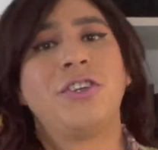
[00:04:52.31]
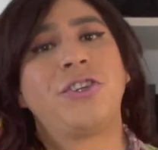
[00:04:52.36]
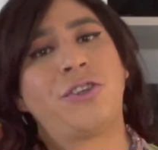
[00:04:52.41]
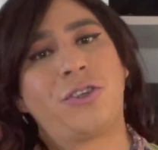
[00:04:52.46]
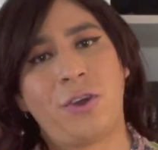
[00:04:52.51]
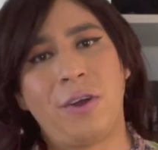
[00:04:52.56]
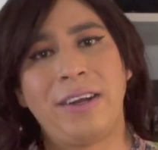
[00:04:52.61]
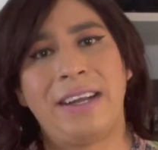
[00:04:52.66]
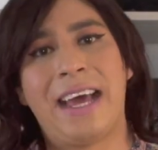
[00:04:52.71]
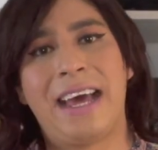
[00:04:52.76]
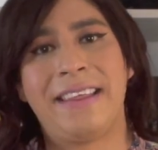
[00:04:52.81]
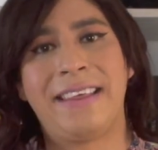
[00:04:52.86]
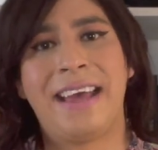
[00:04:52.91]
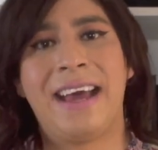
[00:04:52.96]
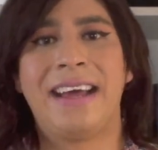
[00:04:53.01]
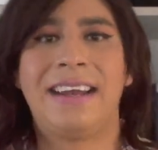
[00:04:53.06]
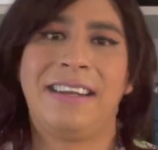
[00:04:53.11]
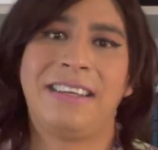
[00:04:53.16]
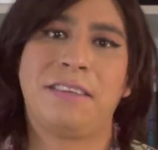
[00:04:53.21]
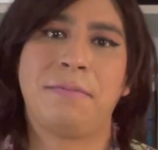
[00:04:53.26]
Soy
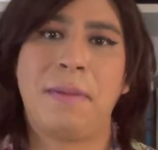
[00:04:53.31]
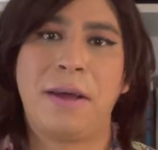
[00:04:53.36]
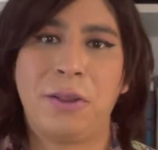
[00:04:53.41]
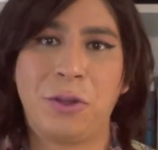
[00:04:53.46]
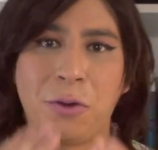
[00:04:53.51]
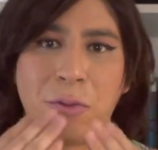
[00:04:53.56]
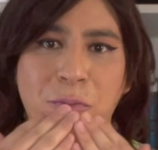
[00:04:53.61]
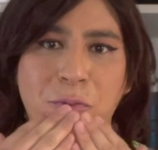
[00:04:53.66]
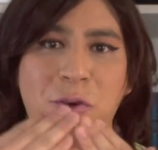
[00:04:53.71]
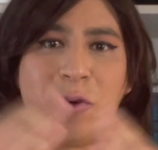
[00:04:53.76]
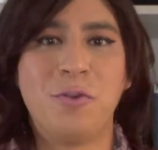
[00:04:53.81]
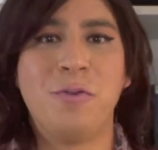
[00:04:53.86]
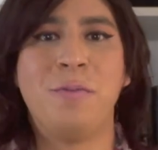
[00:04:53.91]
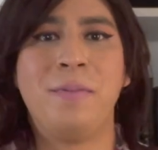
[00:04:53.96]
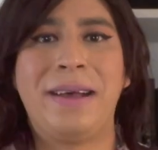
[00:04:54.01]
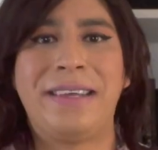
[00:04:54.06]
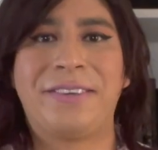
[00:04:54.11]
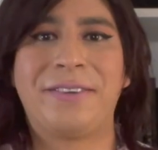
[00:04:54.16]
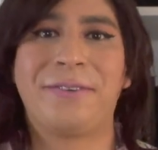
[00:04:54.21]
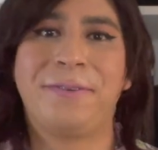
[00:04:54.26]
Nadia, les mando
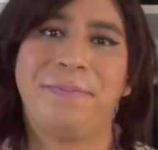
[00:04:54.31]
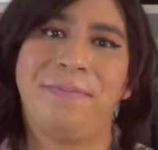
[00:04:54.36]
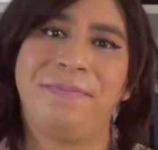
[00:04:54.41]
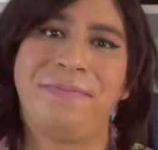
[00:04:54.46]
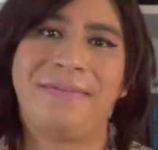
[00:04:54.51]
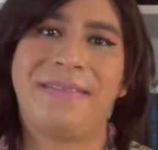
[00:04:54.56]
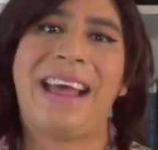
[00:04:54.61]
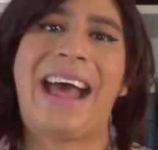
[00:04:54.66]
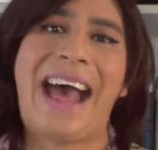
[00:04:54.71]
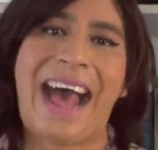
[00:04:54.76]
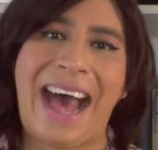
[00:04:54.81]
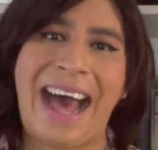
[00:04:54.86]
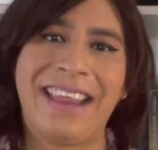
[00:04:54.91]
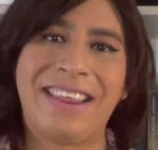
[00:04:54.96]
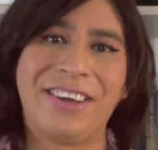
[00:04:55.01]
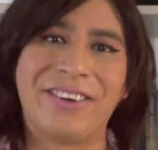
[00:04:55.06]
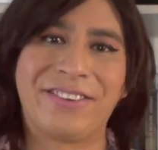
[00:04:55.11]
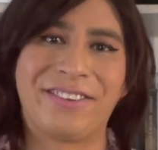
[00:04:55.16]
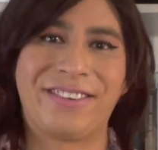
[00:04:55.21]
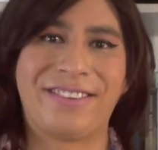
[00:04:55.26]
un beso.
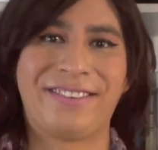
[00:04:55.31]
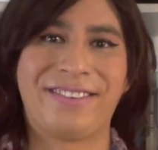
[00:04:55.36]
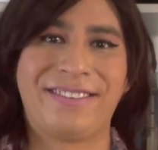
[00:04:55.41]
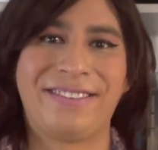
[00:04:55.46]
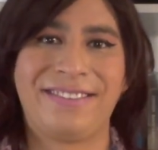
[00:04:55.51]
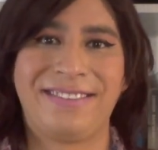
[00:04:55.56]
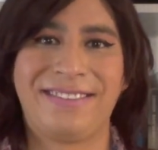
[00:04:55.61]
Adiós.